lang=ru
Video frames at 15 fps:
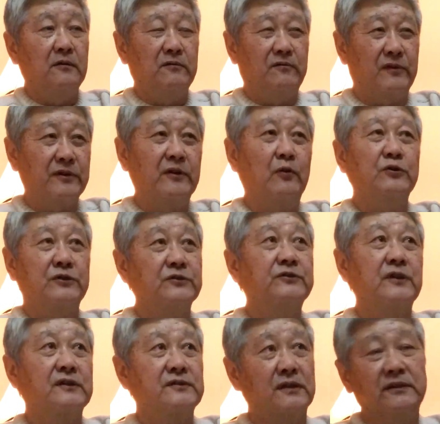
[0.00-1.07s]
вернее, очень
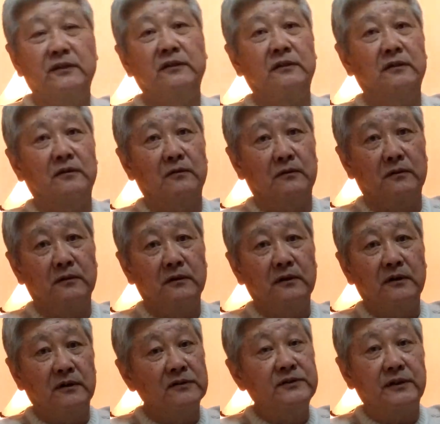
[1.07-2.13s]
часто они
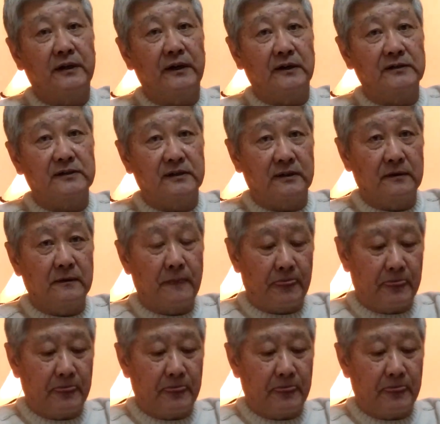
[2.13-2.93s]
интересны